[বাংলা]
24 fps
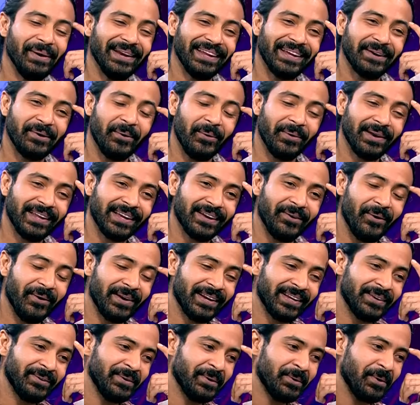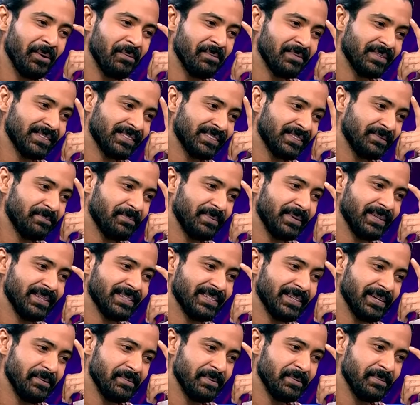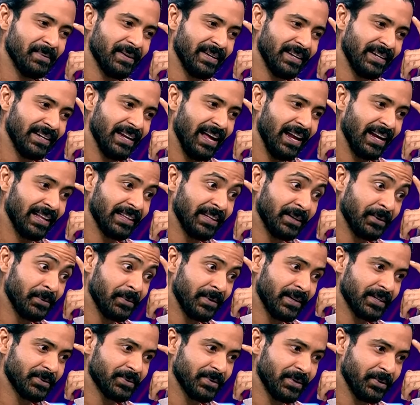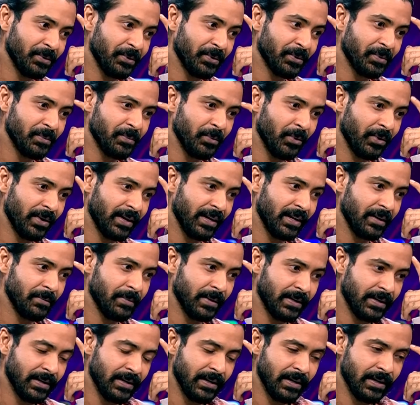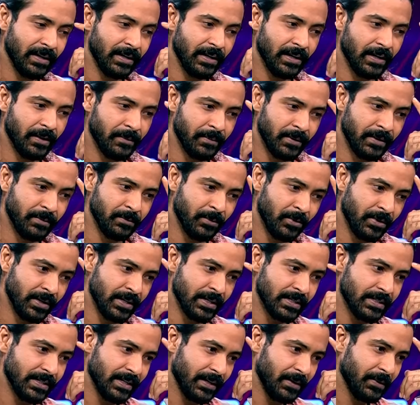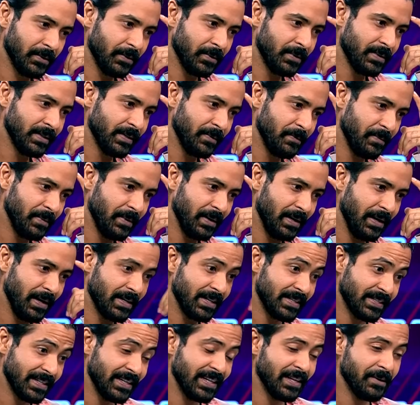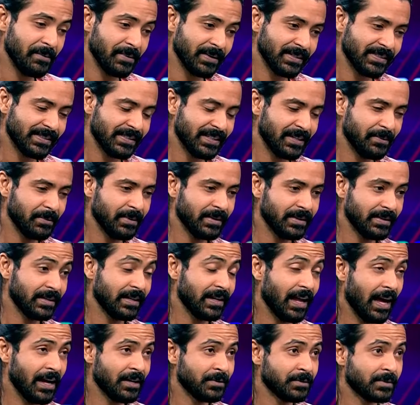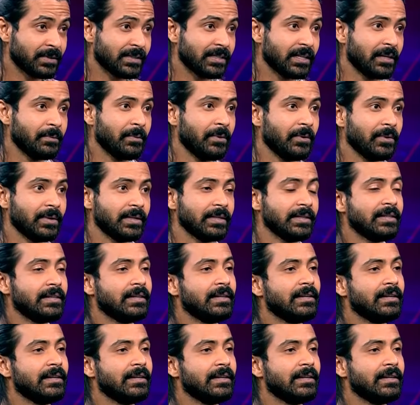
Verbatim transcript: অনেক অনেক অনেকগুলো কমেন্টস পেয়েছি আমি মানে এটা আলাদা করে আসলে ওরকম মনে নেই বাট আমার মনে আছে এখনো যে একটা ছেলে আমাকে সিনেমা এটা লায়ন্স সিনেমা হলে